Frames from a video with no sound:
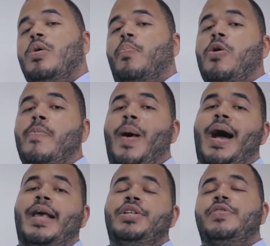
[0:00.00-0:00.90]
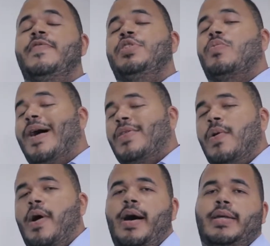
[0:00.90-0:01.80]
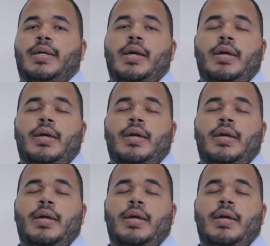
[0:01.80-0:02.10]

por mais de 24 horas.